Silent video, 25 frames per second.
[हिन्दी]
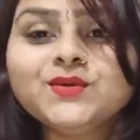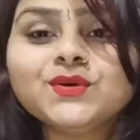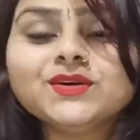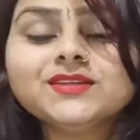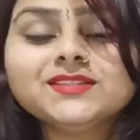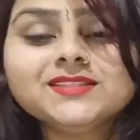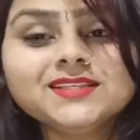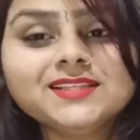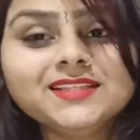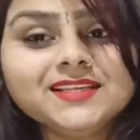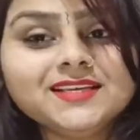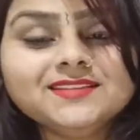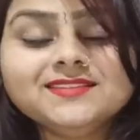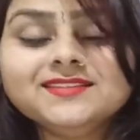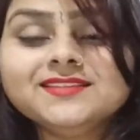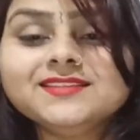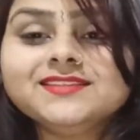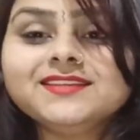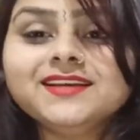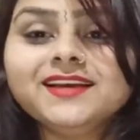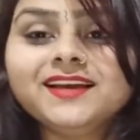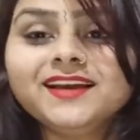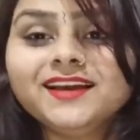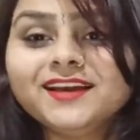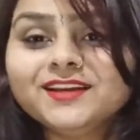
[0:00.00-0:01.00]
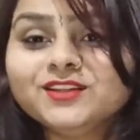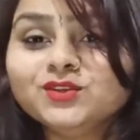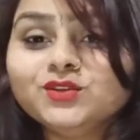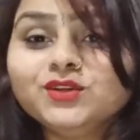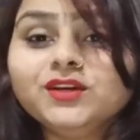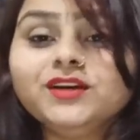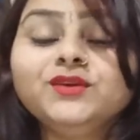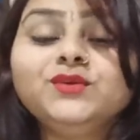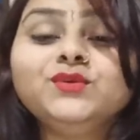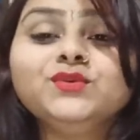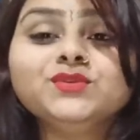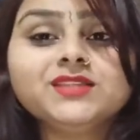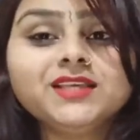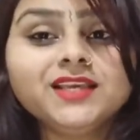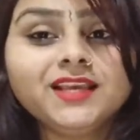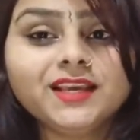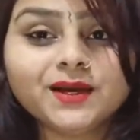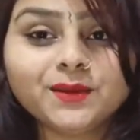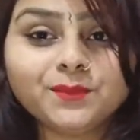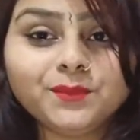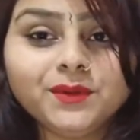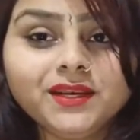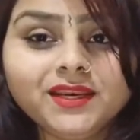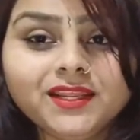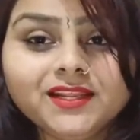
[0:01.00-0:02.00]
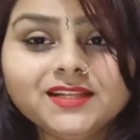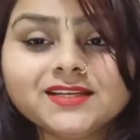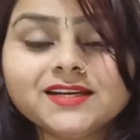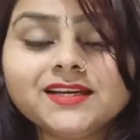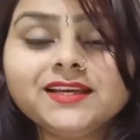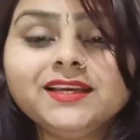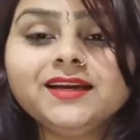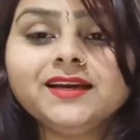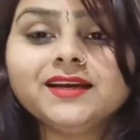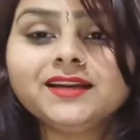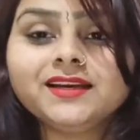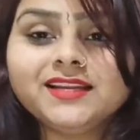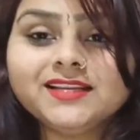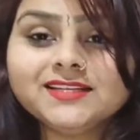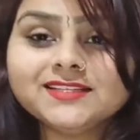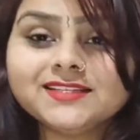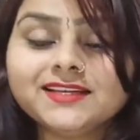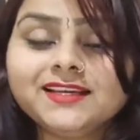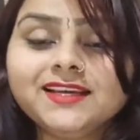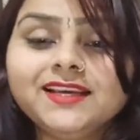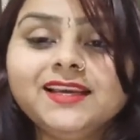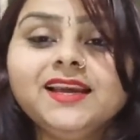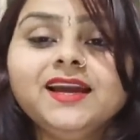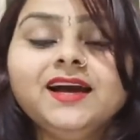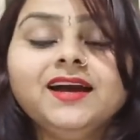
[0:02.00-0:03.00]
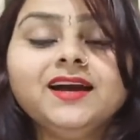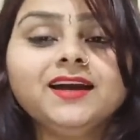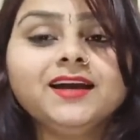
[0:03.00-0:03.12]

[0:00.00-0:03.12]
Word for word: कौन सी तीन चीज़ें हैं जो लड़कियों से कभी नहीं चाहिए करनी चाहिए